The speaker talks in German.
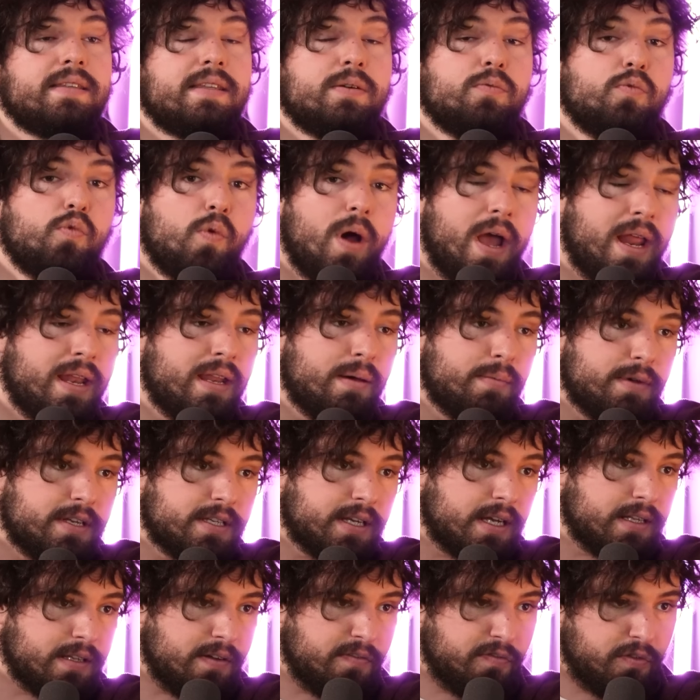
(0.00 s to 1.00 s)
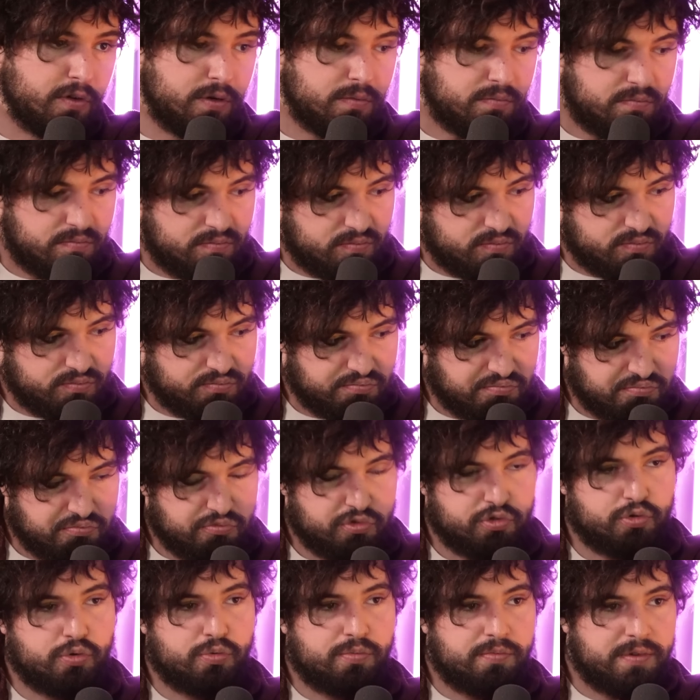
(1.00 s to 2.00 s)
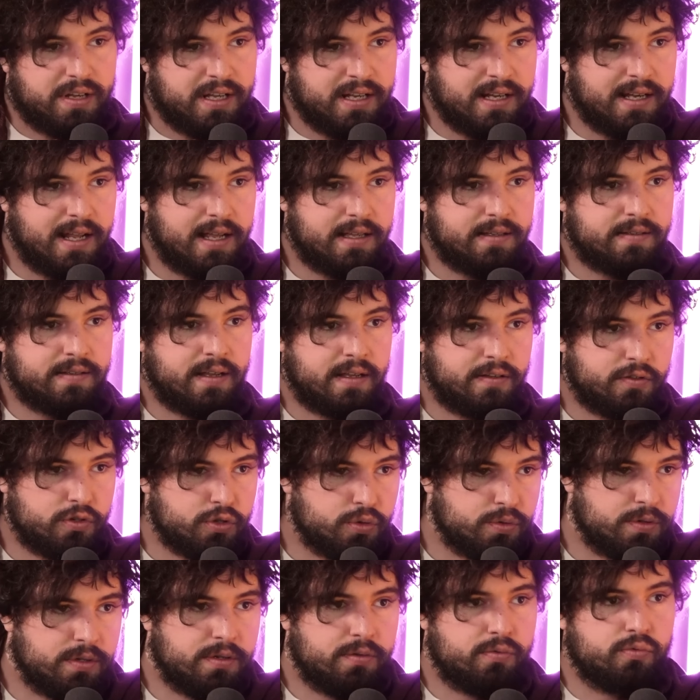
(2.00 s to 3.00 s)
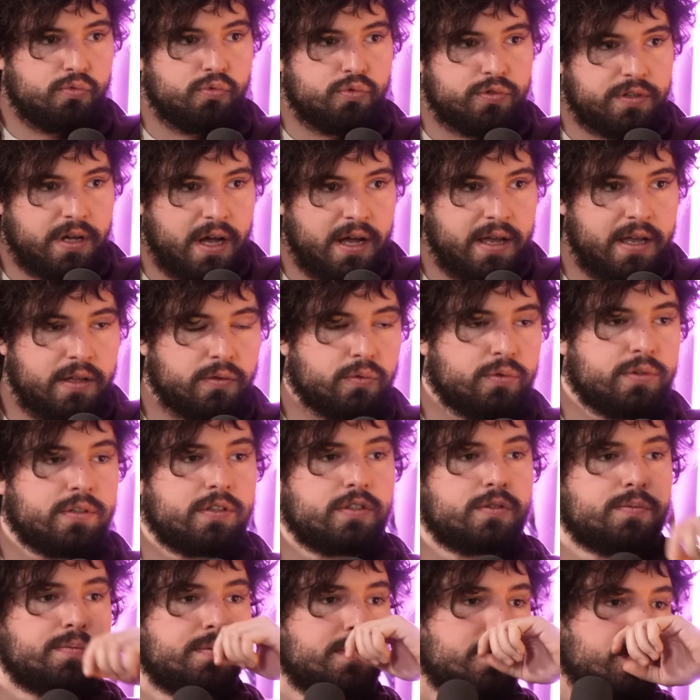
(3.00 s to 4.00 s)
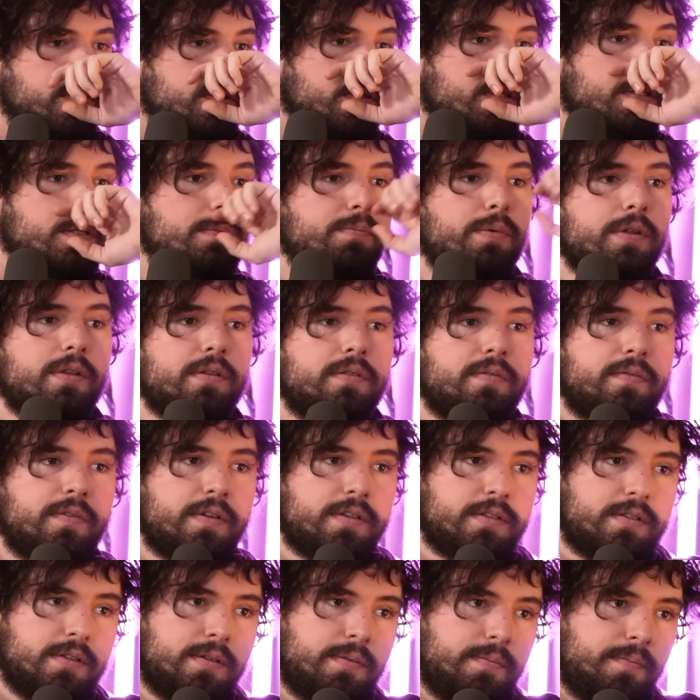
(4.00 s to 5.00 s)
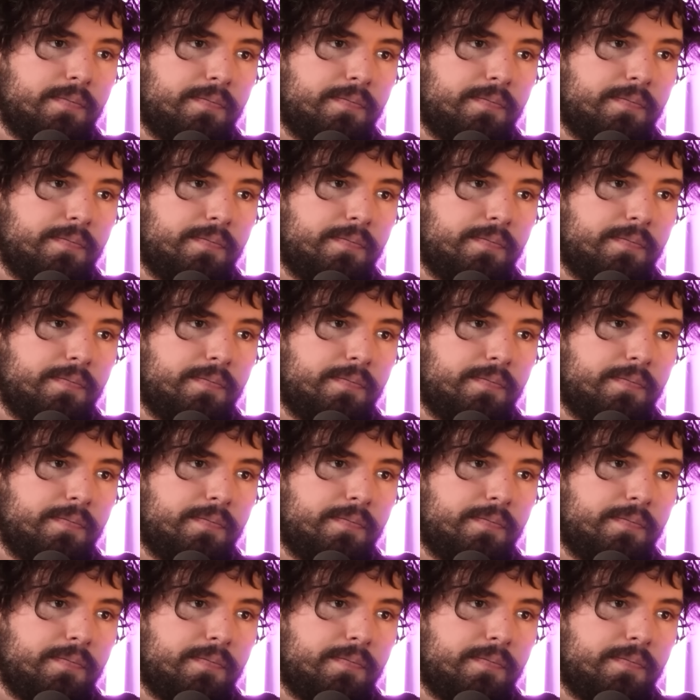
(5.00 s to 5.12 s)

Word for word: die UN, aber ich rede ja von so Inland. Der hat das schon in den USA ja durchgesp durchgespinnt, weißt du?